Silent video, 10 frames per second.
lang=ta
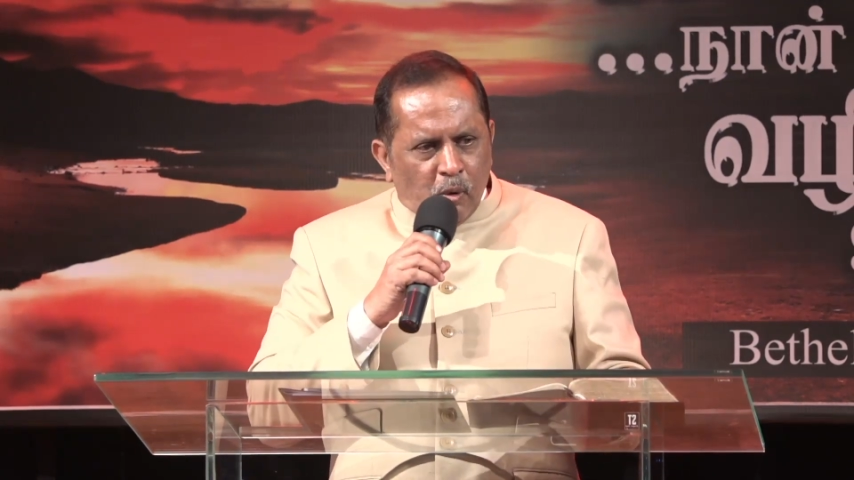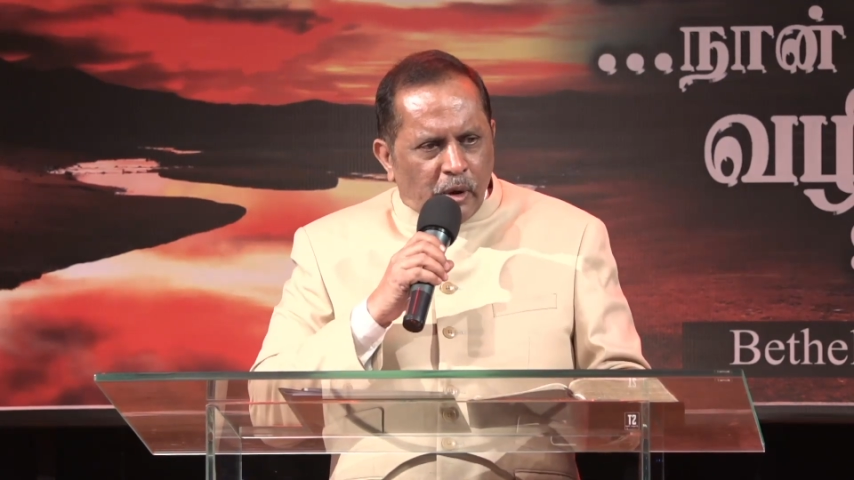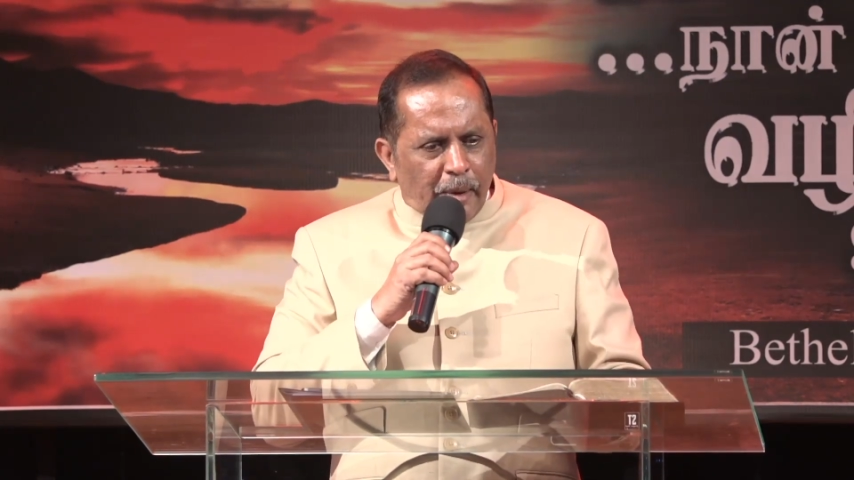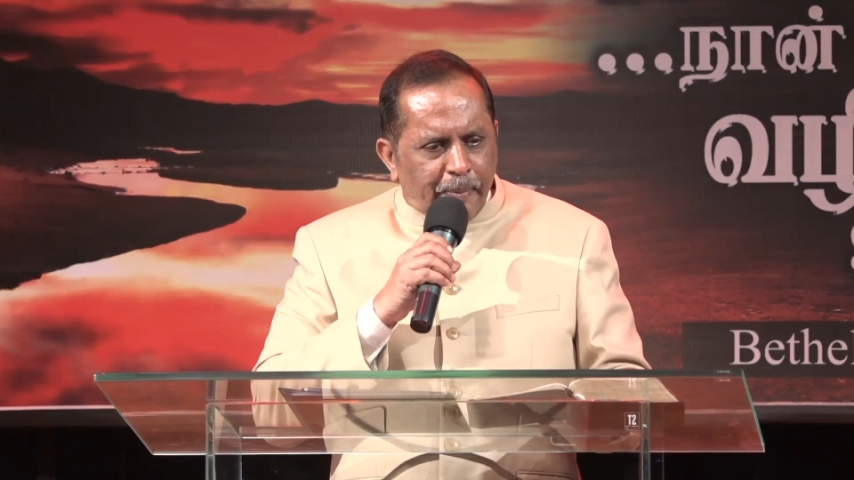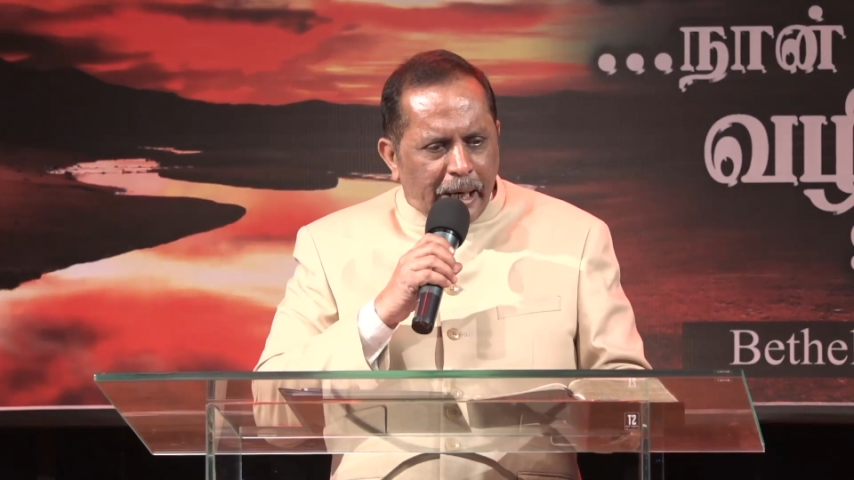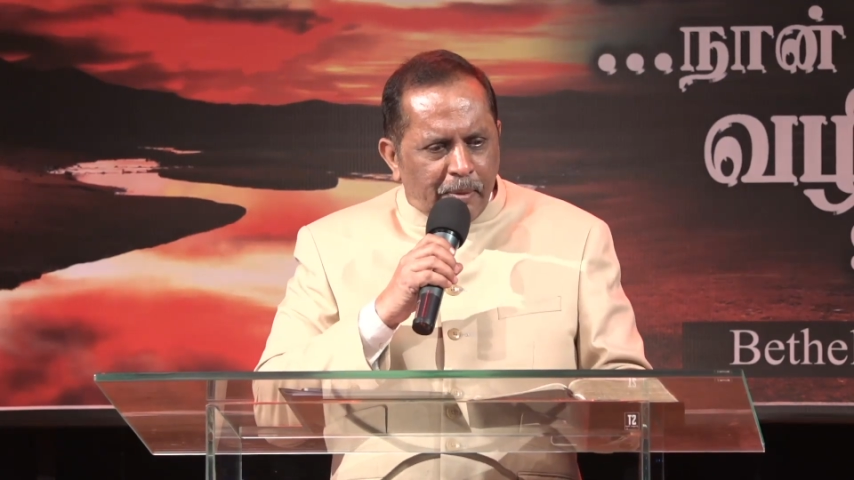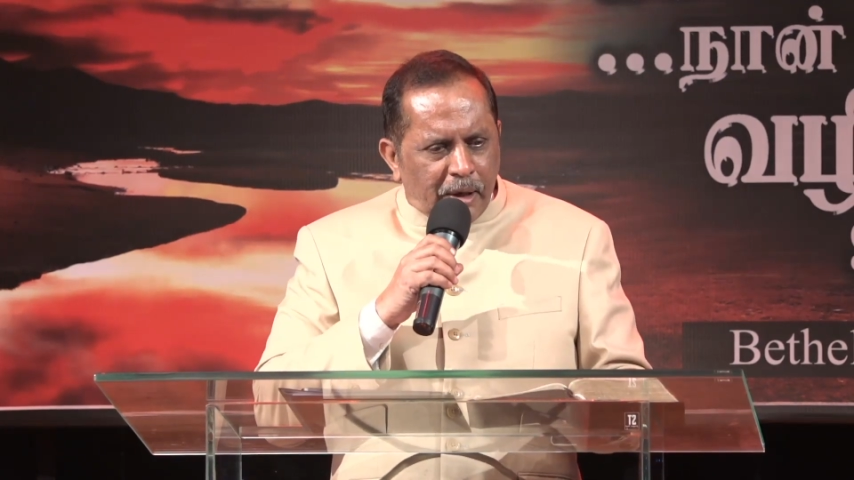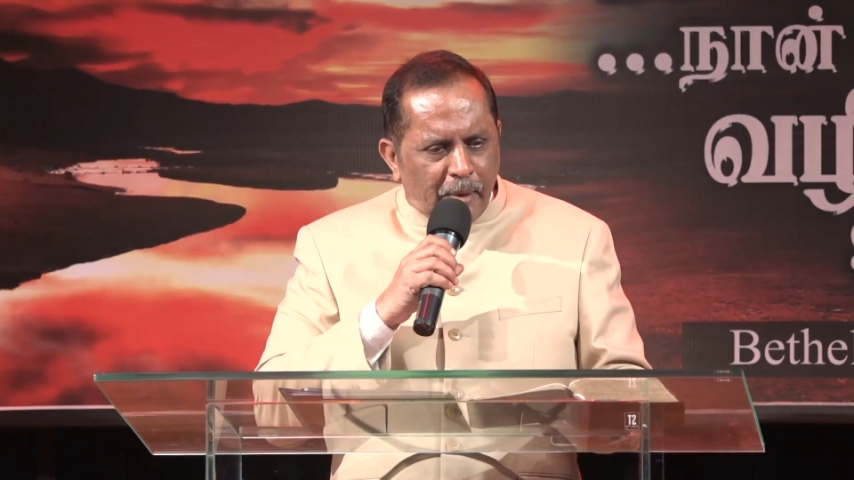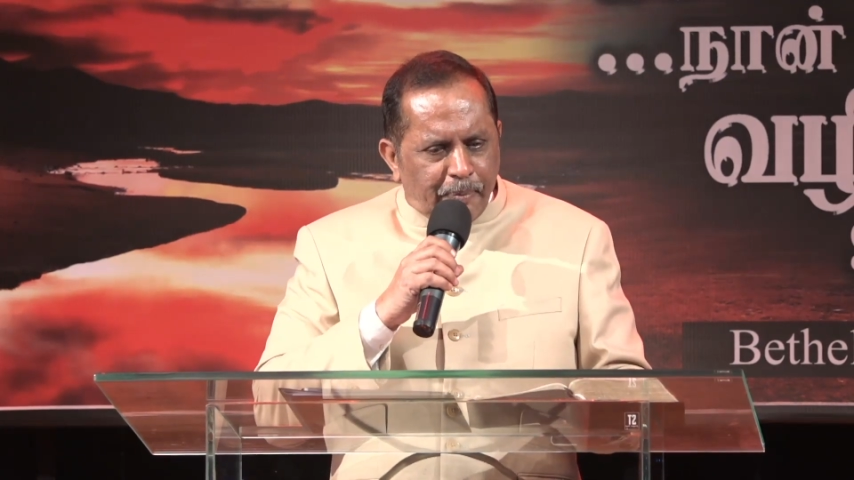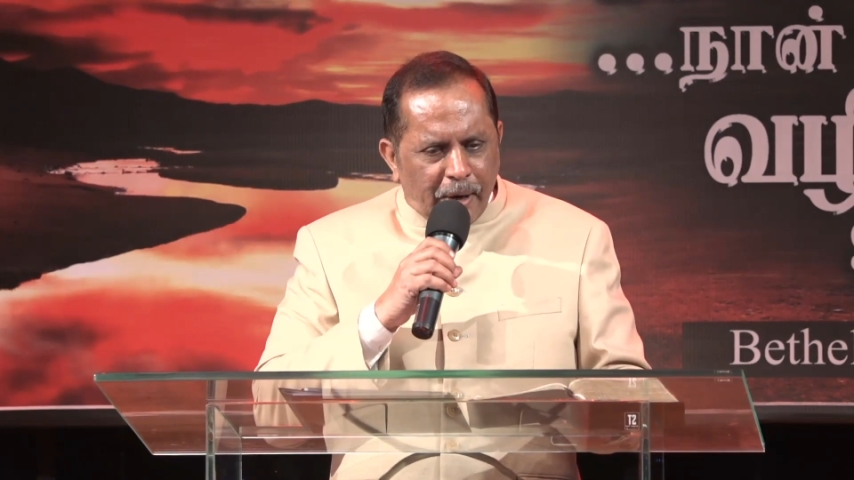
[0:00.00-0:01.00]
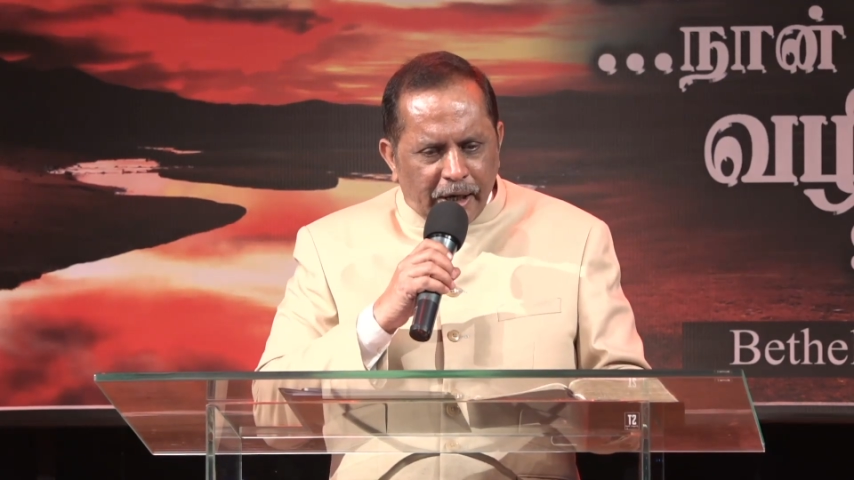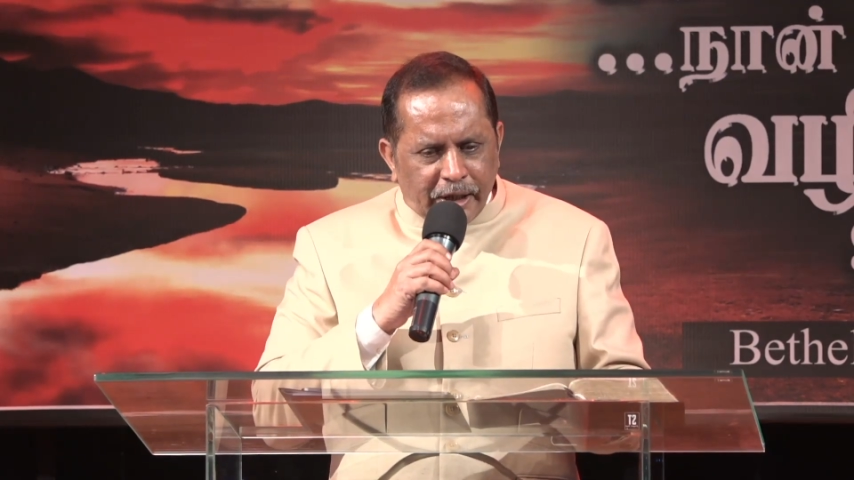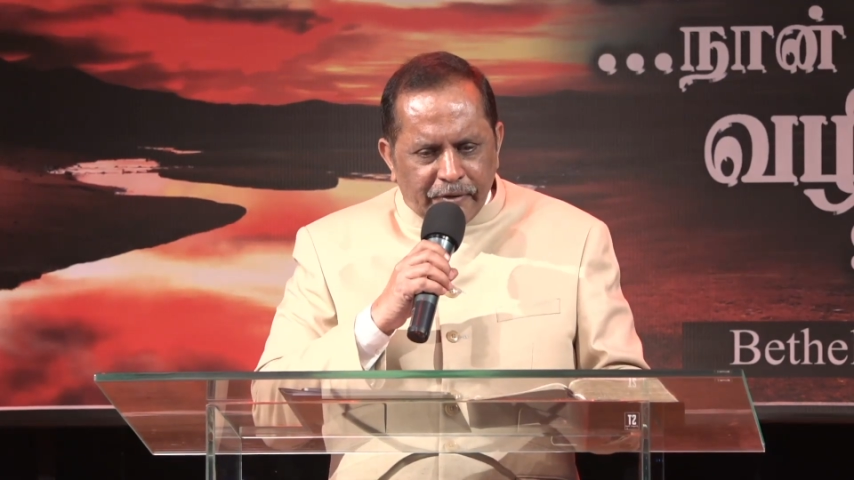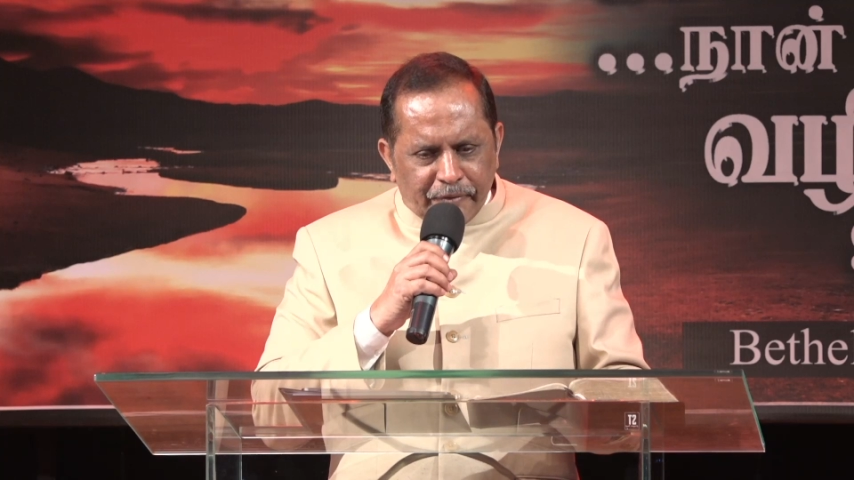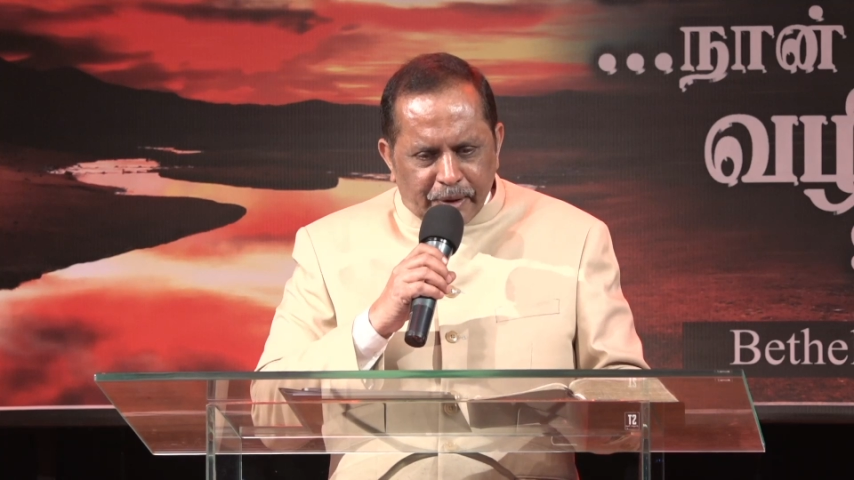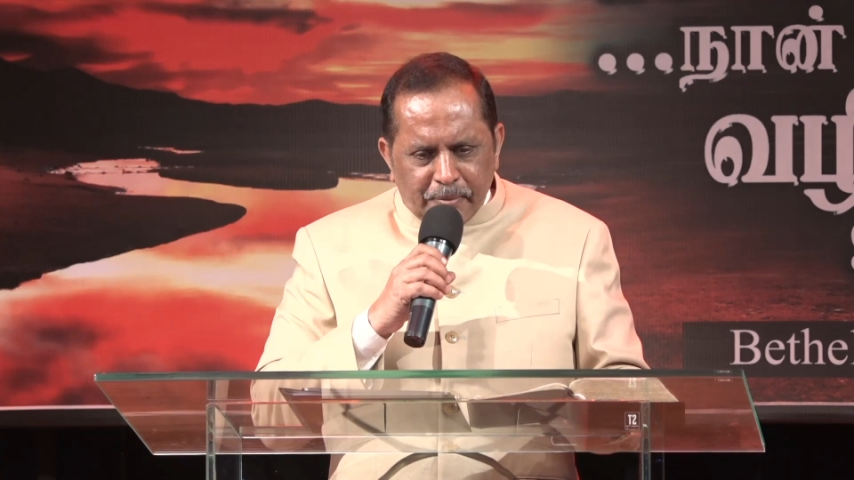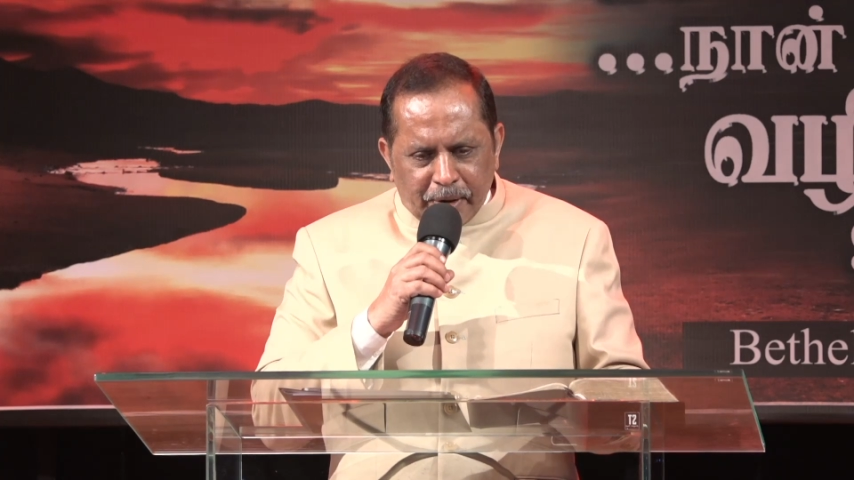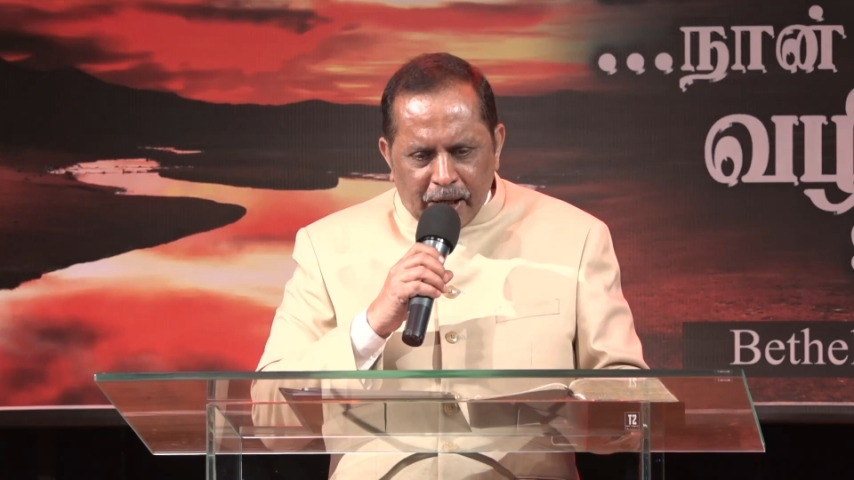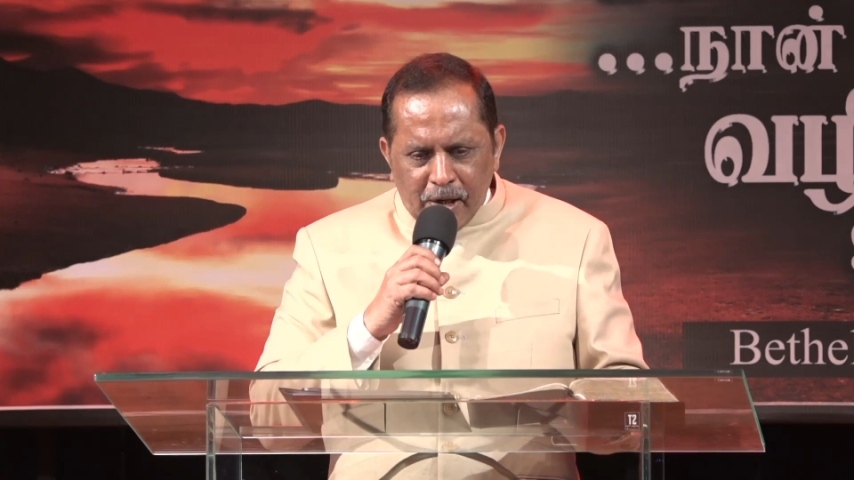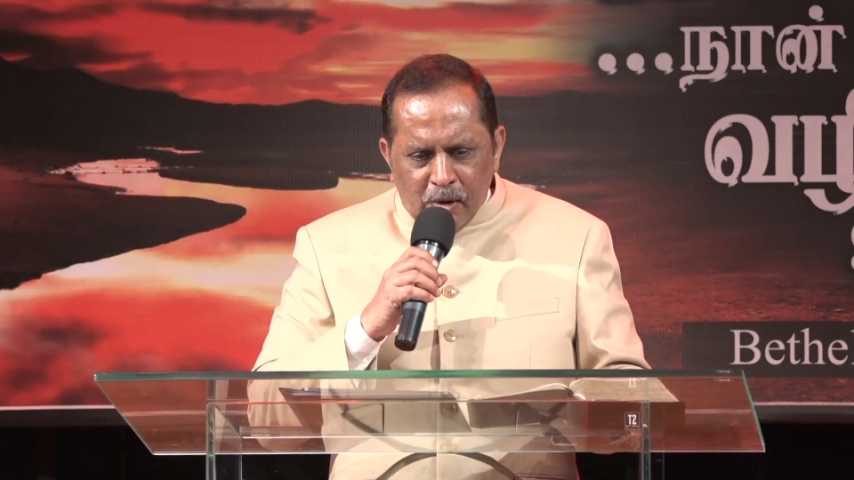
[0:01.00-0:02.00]
உங்கள் பைபிள் நான் பார்க்க
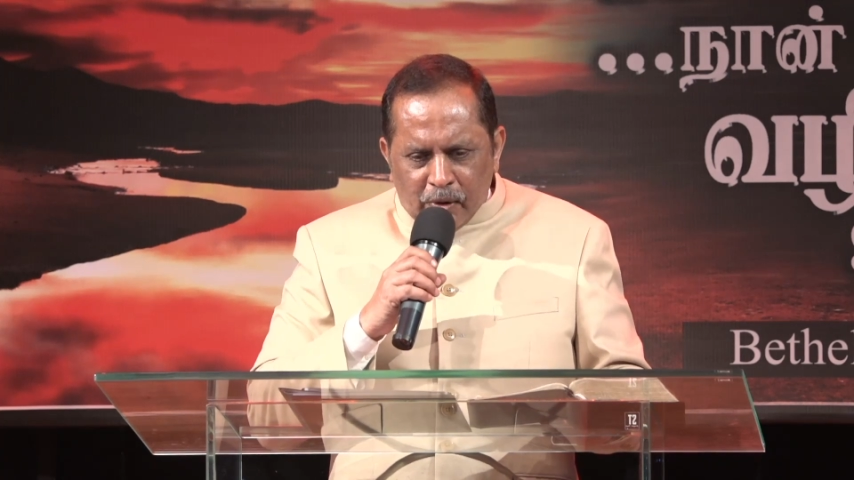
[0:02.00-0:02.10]
விரும்புகிறேன்